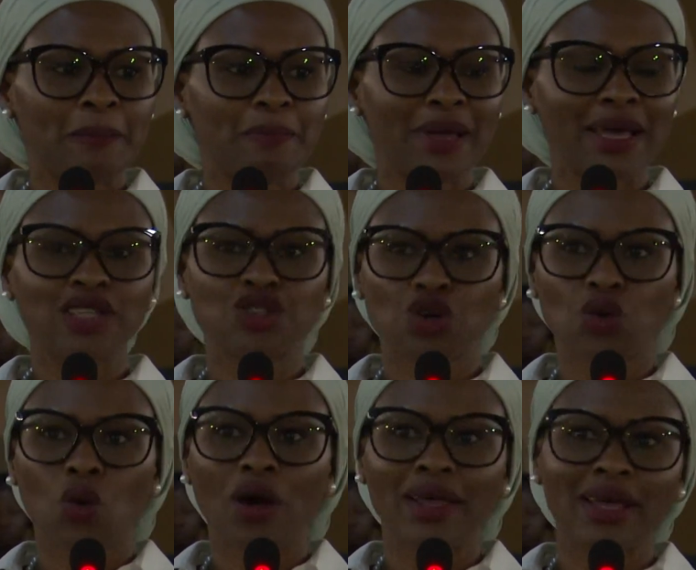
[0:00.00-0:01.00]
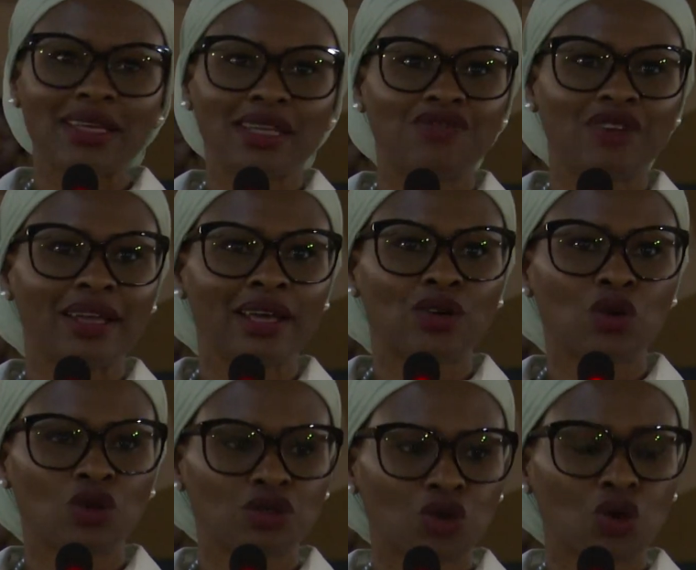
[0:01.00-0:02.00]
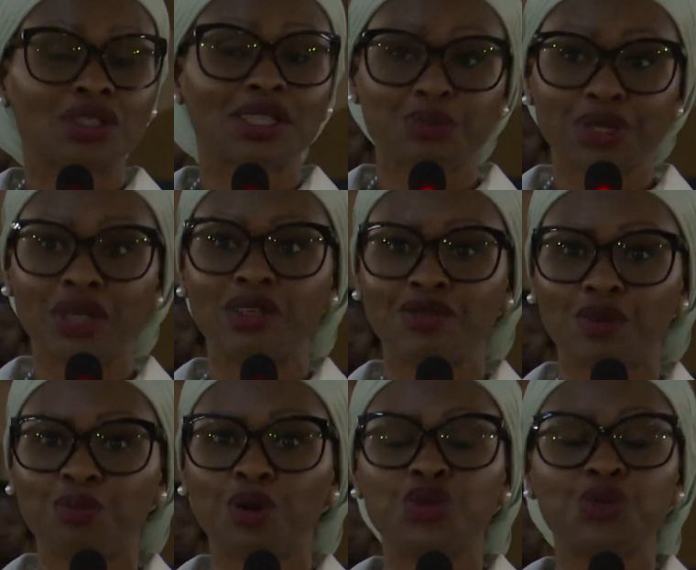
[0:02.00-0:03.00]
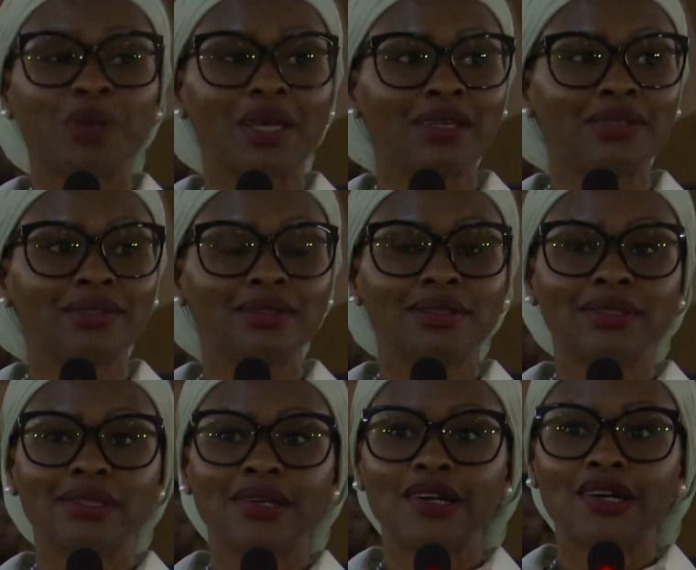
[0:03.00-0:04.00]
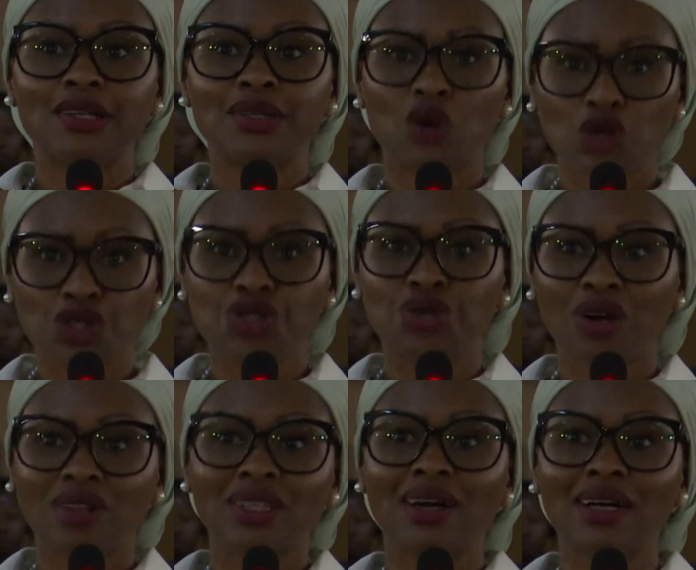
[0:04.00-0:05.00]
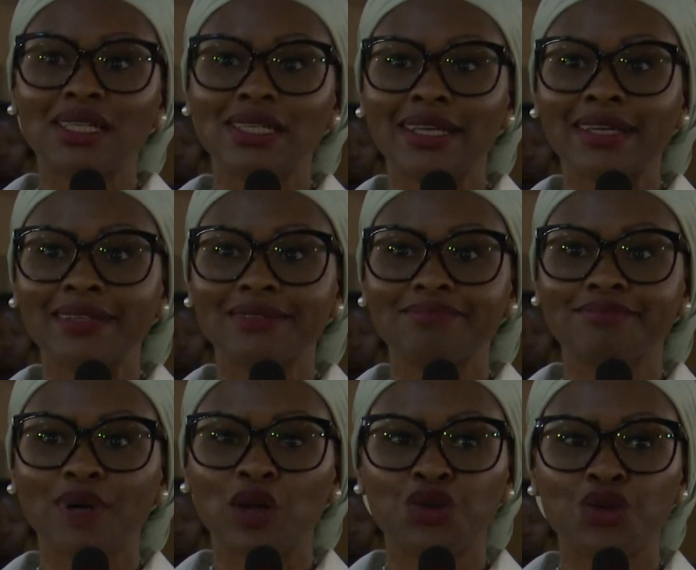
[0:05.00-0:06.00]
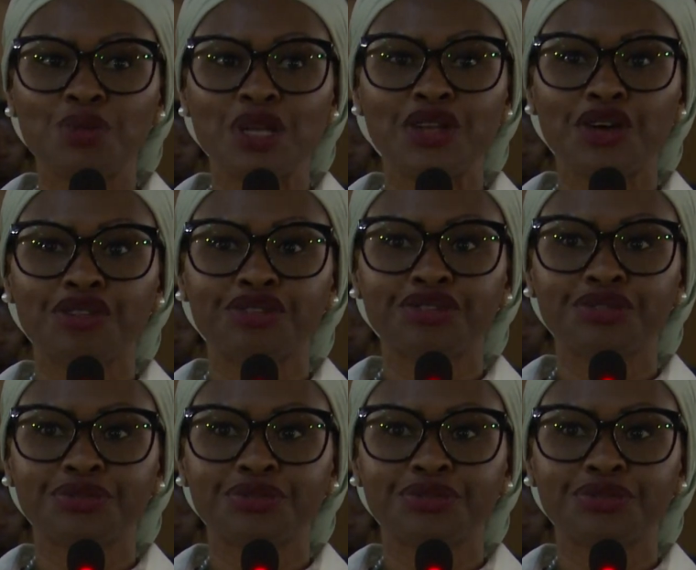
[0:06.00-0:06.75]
Mais je croyais qu'il fallait contribuer au développement du pays. Donc, je suis rentrée en Guinée en 2009.